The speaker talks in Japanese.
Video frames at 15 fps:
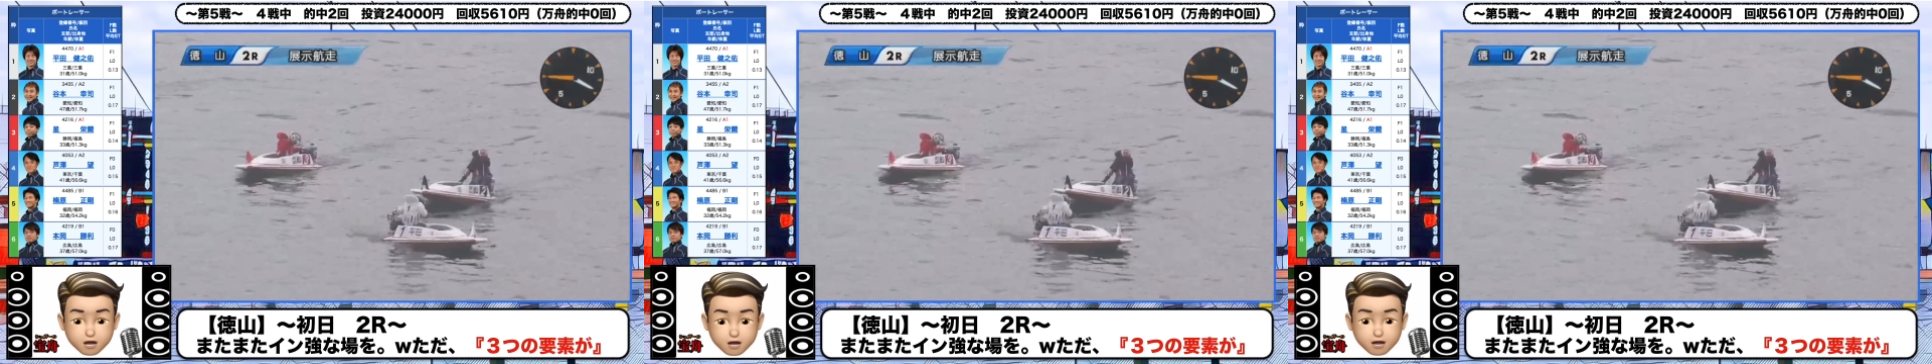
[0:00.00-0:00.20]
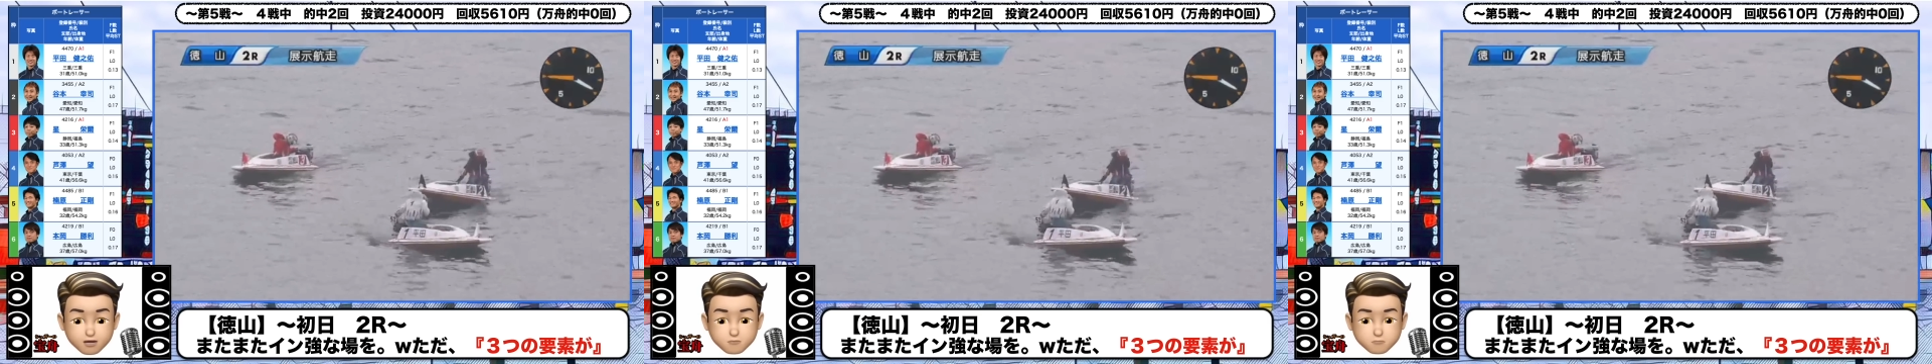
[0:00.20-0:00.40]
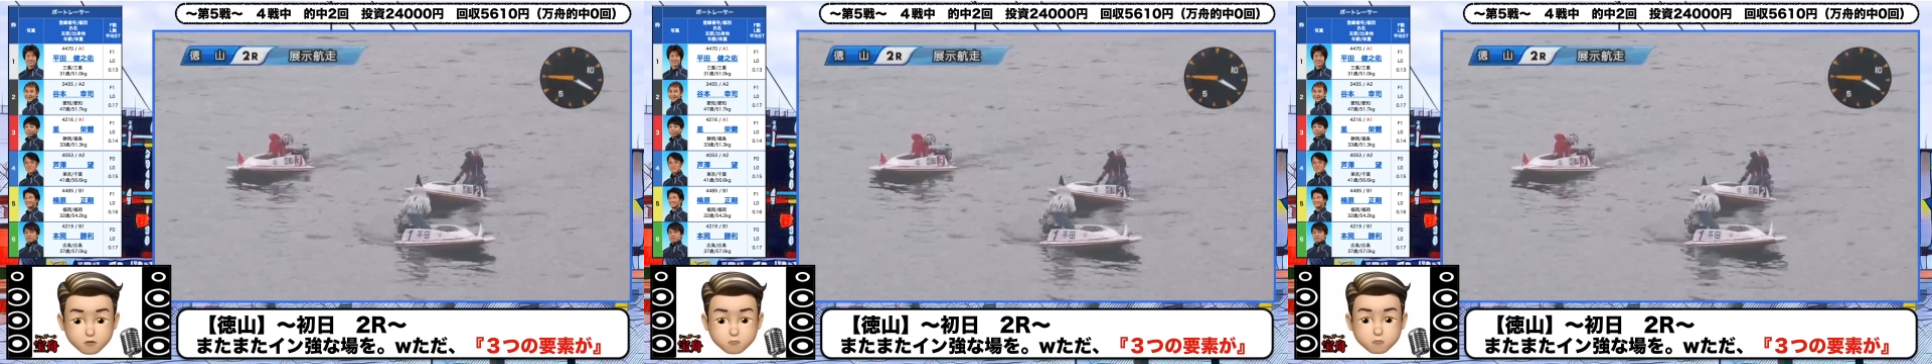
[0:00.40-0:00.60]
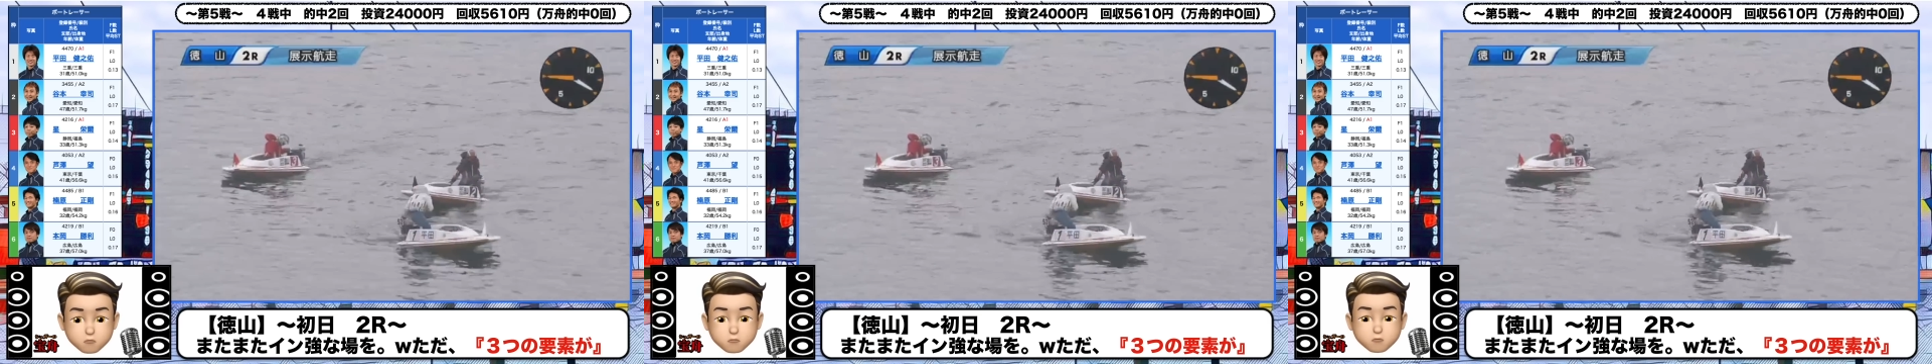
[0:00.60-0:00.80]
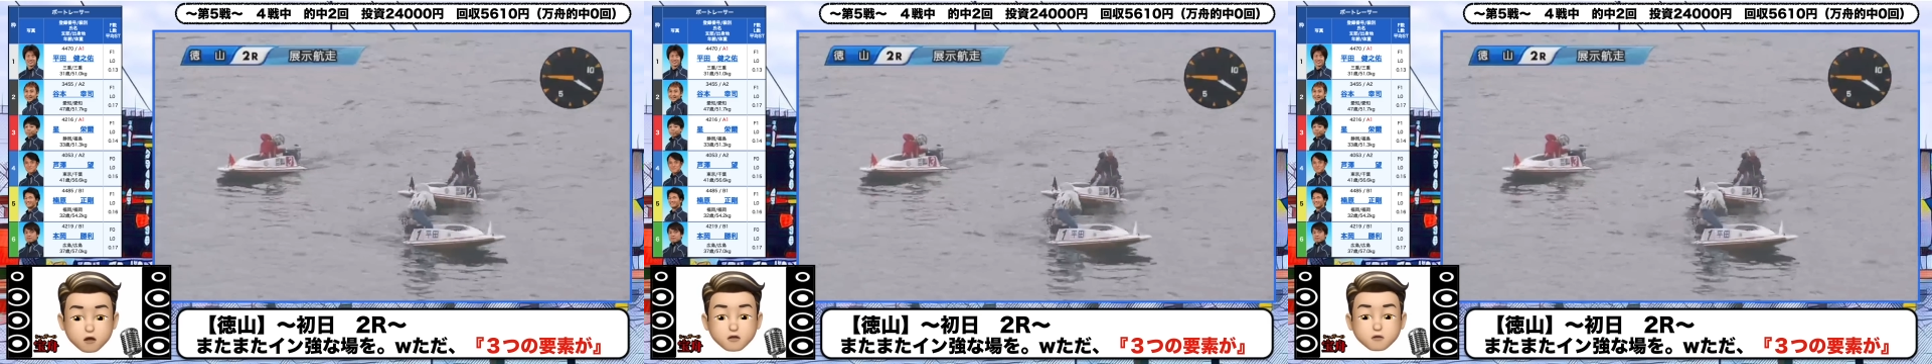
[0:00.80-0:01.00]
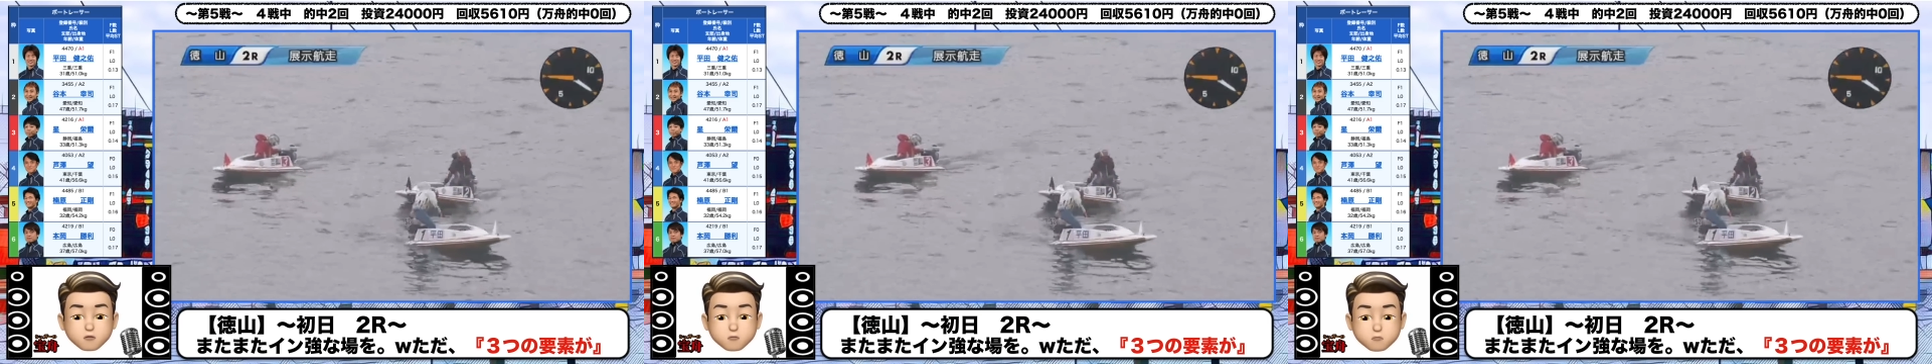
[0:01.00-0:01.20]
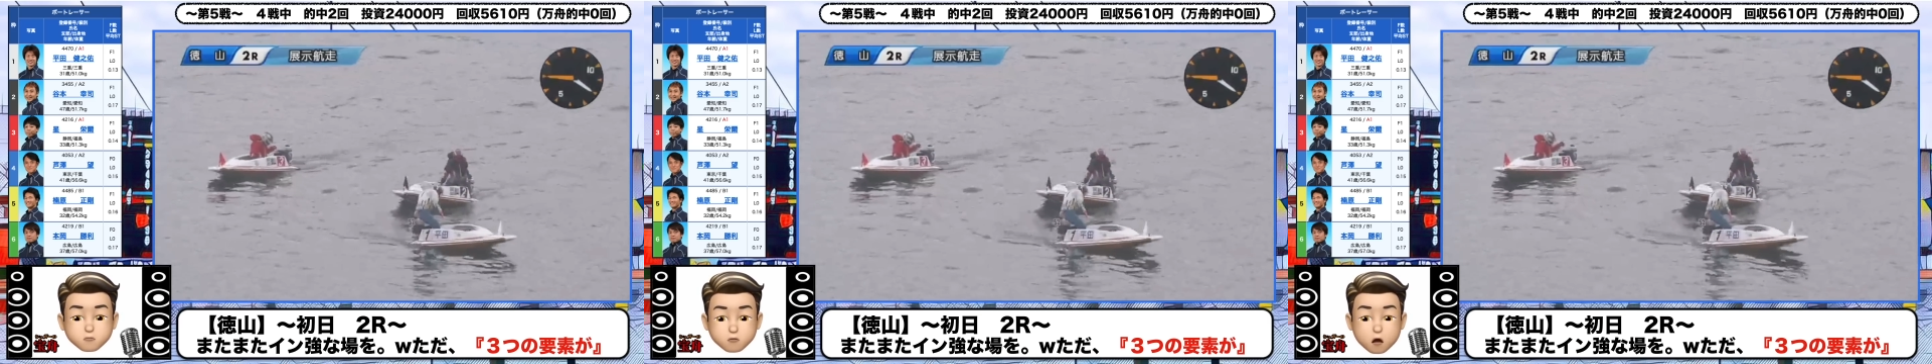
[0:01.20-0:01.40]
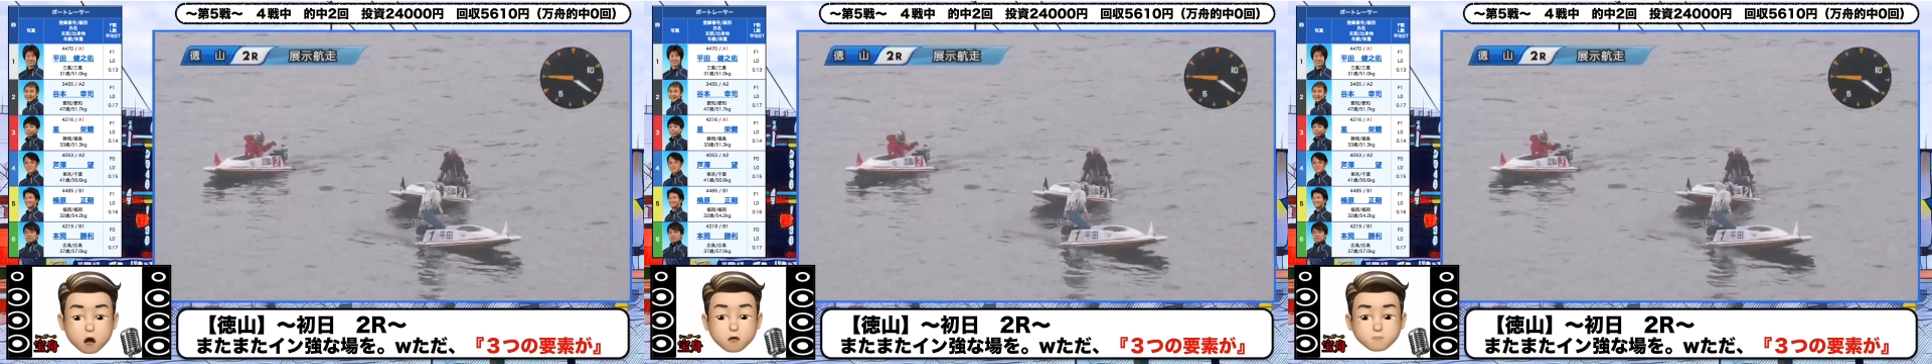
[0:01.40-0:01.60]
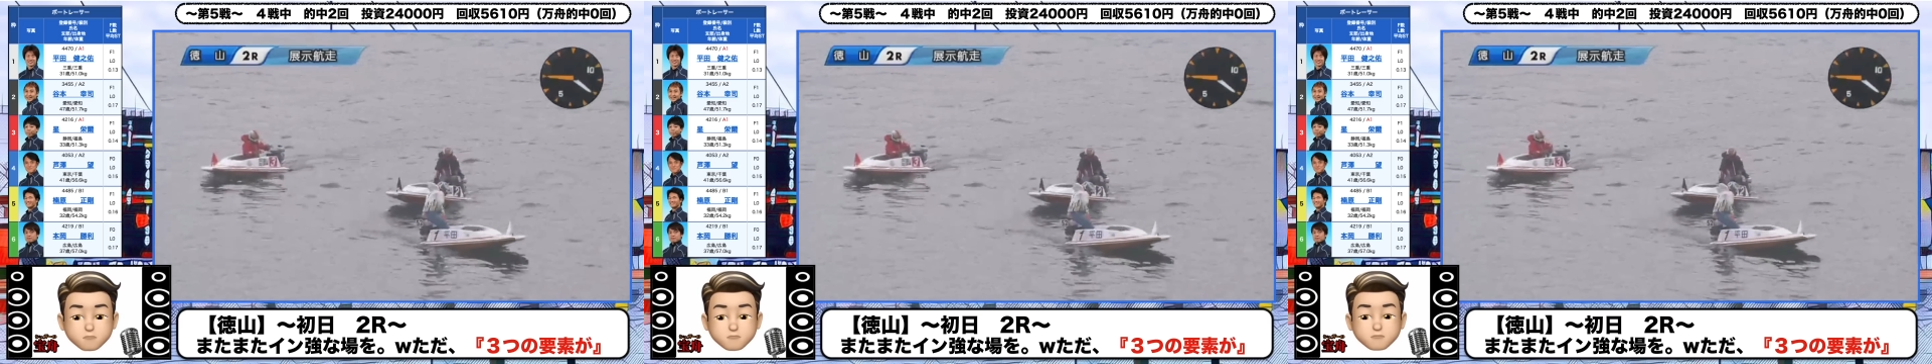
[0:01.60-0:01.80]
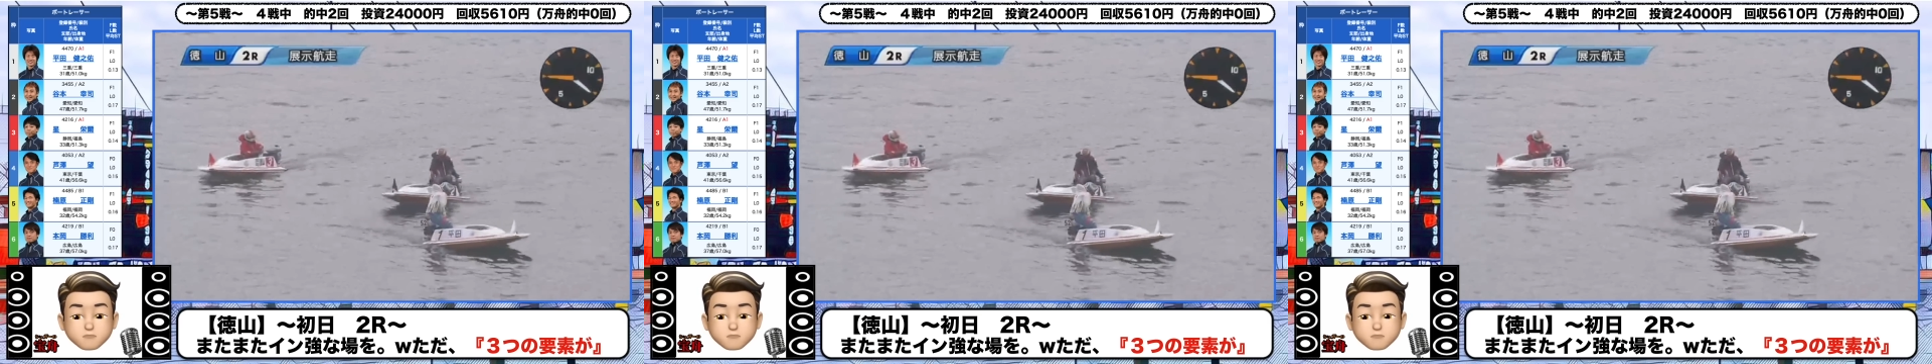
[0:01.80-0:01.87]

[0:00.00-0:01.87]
はい。まあ、どういうことかというと、